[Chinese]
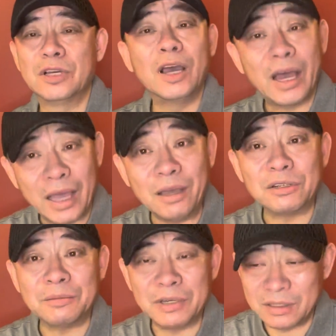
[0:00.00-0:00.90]
还有
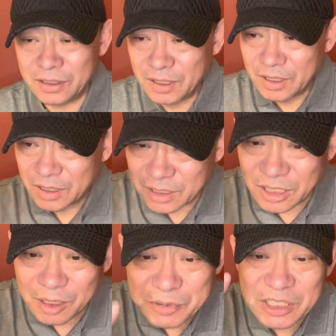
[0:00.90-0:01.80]
什么
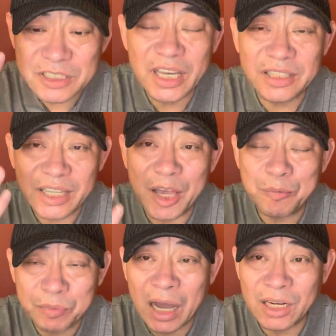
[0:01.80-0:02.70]
革命现代
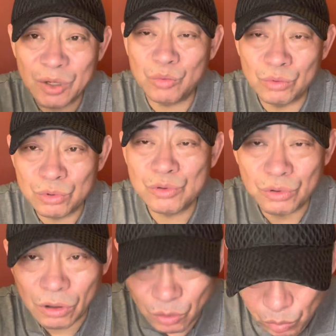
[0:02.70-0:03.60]
芭蕾舞
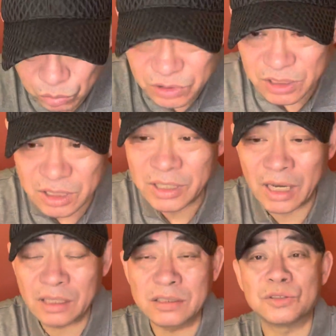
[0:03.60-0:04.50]
剧《红色
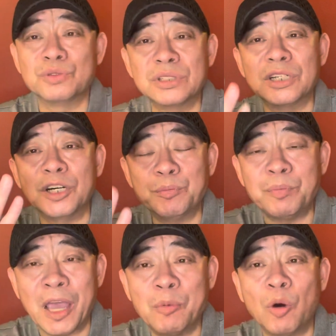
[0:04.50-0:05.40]
娘子军》和《
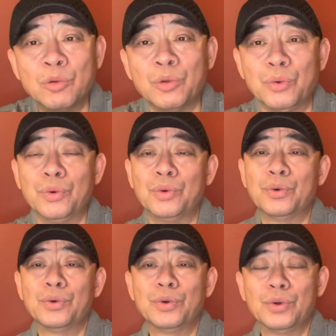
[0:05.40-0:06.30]
白毛女》？
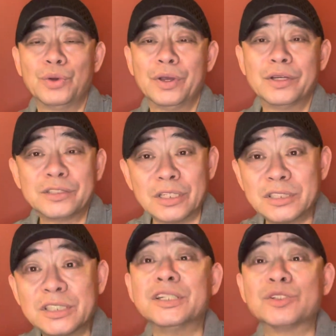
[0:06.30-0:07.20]
这是
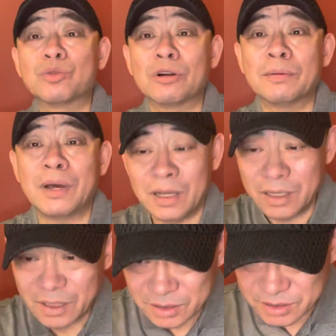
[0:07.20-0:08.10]
七出了吧？
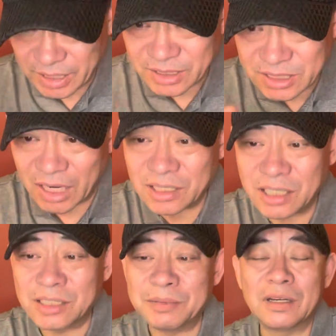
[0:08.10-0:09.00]
再加上
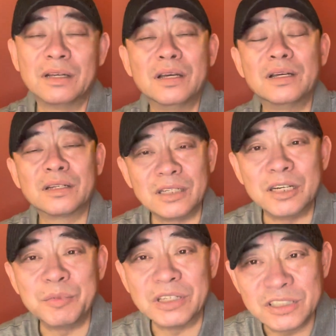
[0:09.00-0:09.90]
什么革
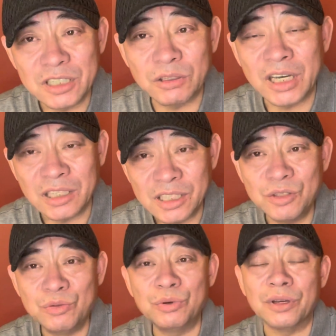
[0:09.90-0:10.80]
命交响
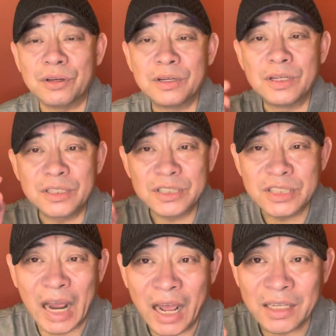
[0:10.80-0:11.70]
音乐《
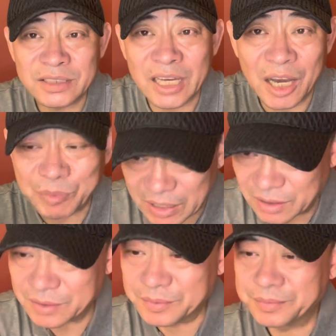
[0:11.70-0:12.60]
沙家浜》。